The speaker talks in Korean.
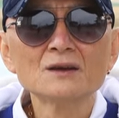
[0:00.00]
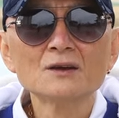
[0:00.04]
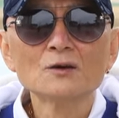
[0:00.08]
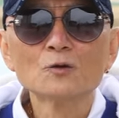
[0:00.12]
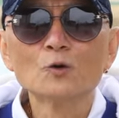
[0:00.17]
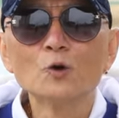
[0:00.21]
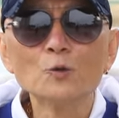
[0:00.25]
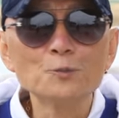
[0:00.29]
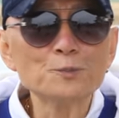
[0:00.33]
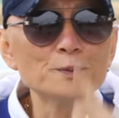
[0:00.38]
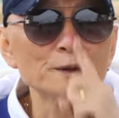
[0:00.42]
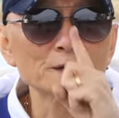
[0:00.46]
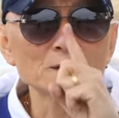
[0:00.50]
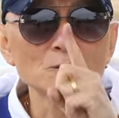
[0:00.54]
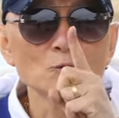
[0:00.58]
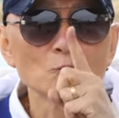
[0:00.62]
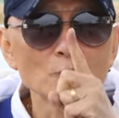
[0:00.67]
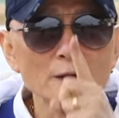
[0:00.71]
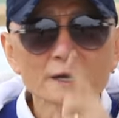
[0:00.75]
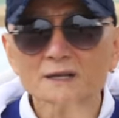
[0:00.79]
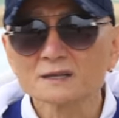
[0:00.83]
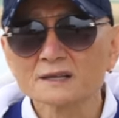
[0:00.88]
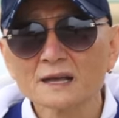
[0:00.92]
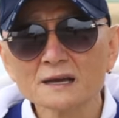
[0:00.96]
고삐를
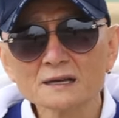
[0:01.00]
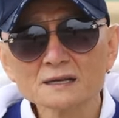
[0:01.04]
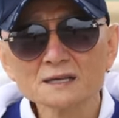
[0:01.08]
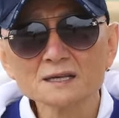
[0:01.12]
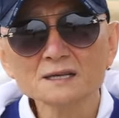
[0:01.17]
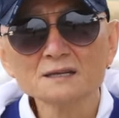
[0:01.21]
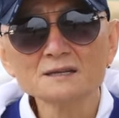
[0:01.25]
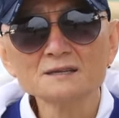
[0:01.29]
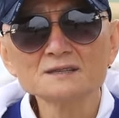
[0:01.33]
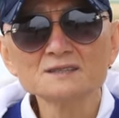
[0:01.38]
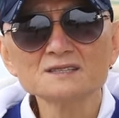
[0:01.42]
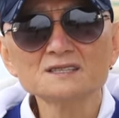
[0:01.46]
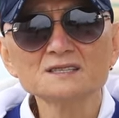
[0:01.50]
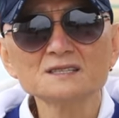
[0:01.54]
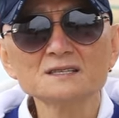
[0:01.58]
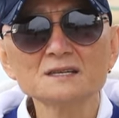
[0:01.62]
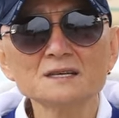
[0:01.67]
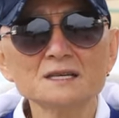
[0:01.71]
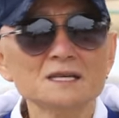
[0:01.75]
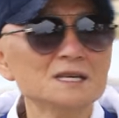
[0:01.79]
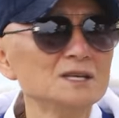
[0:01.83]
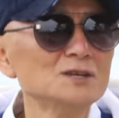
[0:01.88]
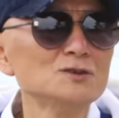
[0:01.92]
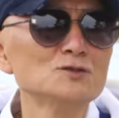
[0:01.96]
왜 땡기는지
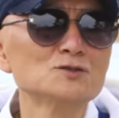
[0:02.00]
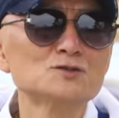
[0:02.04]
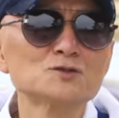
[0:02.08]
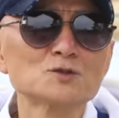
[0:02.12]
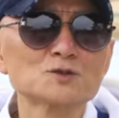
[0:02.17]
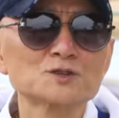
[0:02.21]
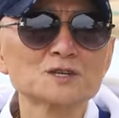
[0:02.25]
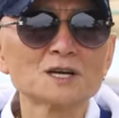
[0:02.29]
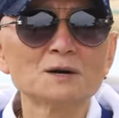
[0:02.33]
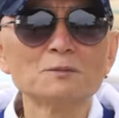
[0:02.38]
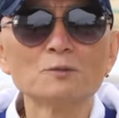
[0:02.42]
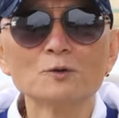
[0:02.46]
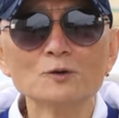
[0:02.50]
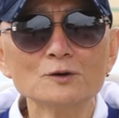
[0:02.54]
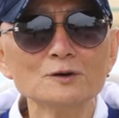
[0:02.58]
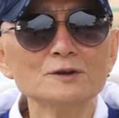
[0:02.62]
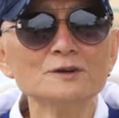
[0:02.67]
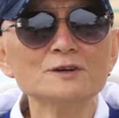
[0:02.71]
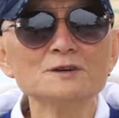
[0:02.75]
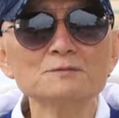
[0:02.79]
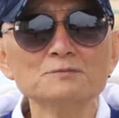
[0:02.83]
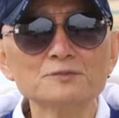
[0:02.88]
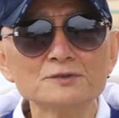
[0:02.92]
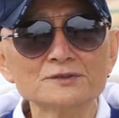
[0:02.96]
이유조차
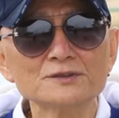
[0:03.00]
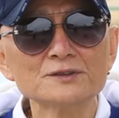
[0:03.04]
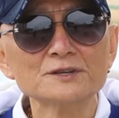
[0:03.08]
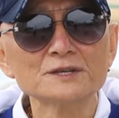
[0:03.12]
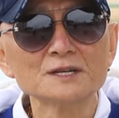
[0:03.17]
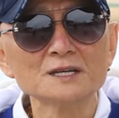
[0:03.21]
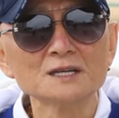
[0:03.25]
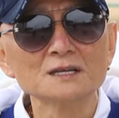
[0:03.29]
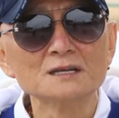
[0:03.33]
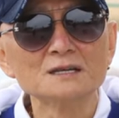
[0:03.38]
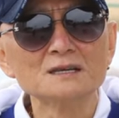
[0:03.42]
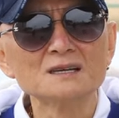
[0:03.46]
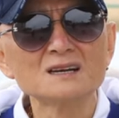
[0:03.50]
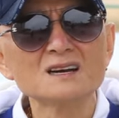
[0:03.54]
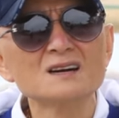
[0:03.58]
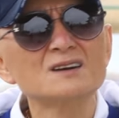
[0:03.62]
모르는 분들이